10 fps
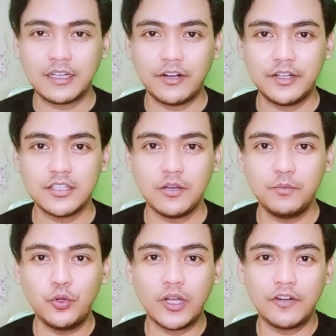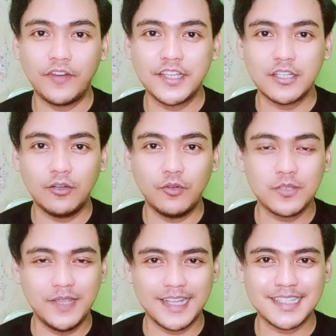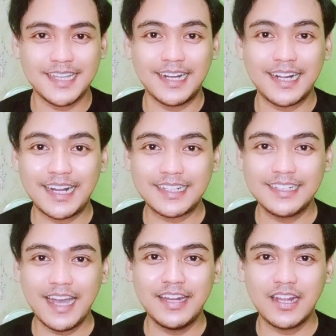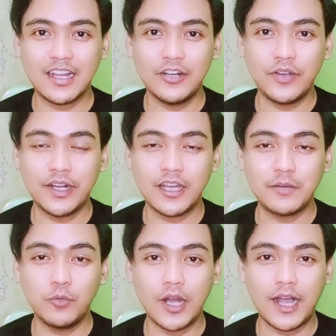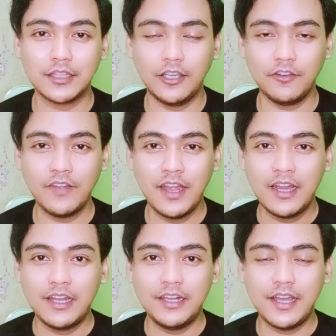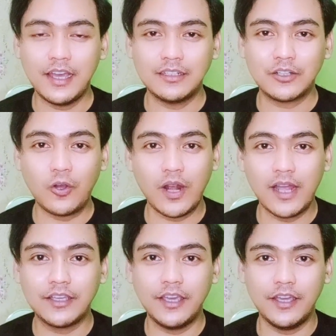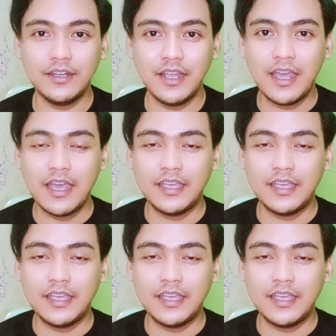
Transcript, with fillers: Clarisop bukan facial wash biasa karena ada kandungan karbon aktif dan kolagen